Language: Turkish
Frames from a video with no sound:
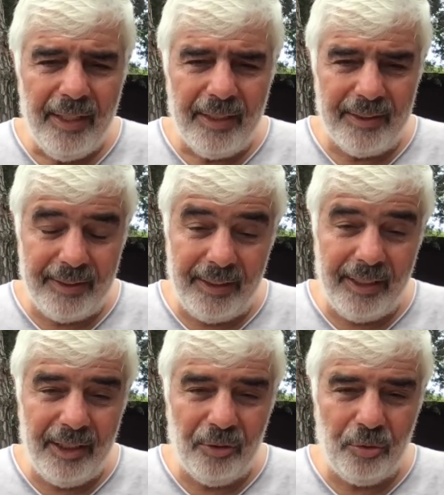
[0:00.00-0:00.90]
E,
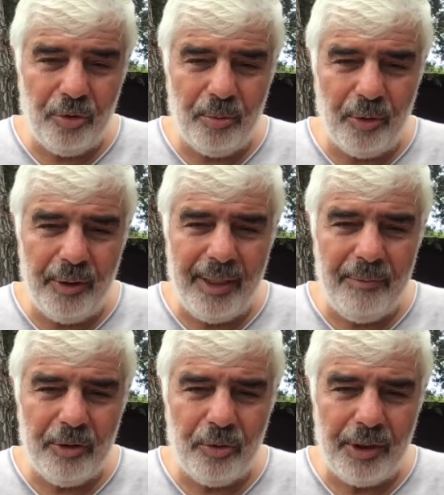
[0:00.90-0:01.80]
SDG'nin tutumu
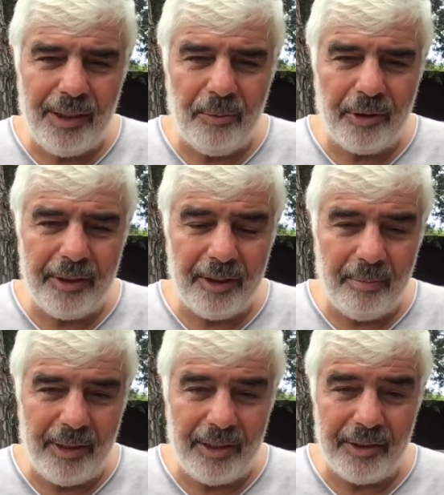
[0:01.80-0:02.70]
önemli. Suriye Demokratik
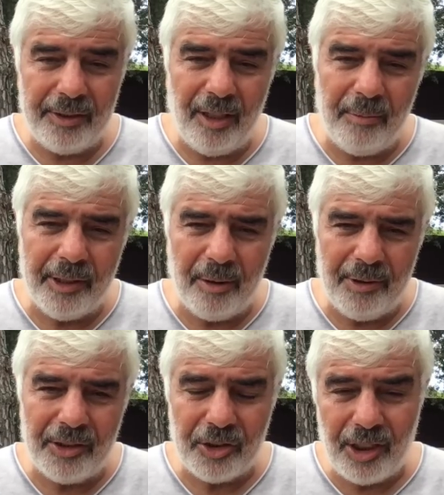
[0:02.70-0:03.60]
Meclisi Amerika
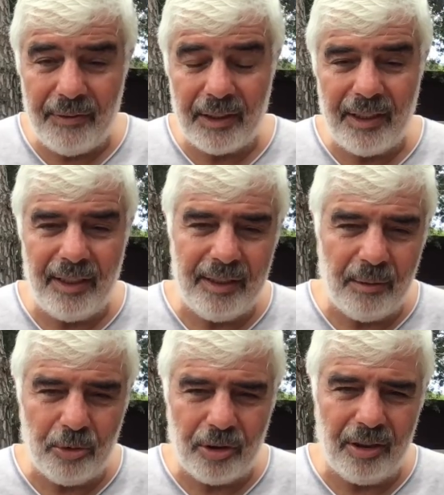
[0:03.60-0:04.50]
Birleşik Devletleri'nin
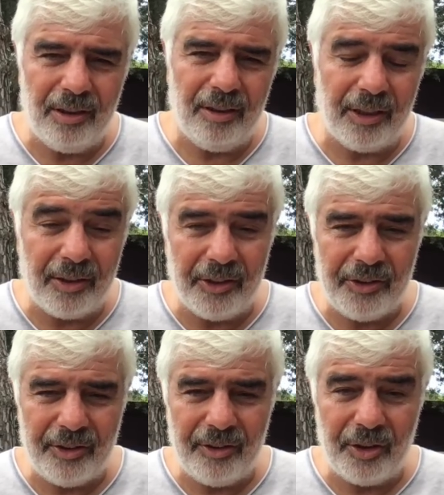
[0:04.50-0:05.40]
de bu saldırılar
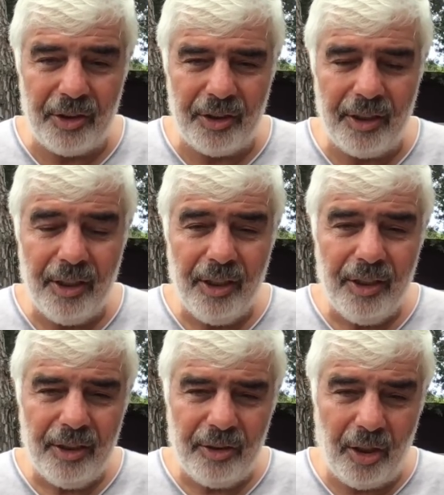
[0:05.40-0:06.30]
karşısındaki
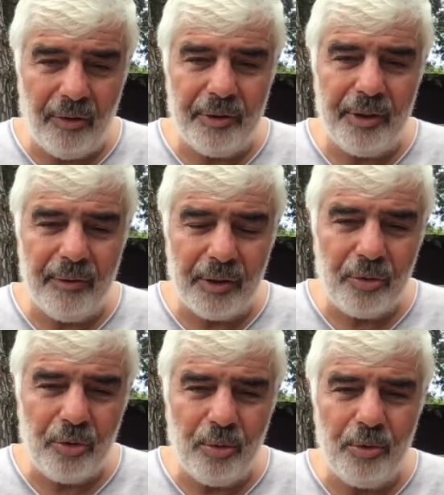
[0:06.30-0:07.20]
tavrını ve
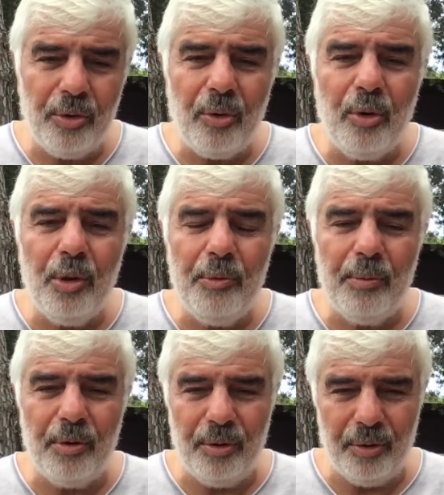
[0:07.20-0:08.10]
tutumunu
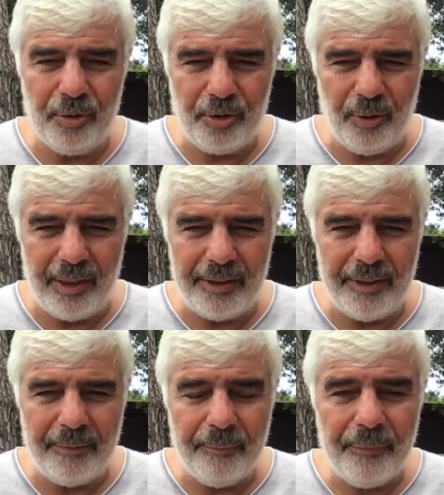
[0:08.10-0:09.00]
olumlu bulduğunu söyledi.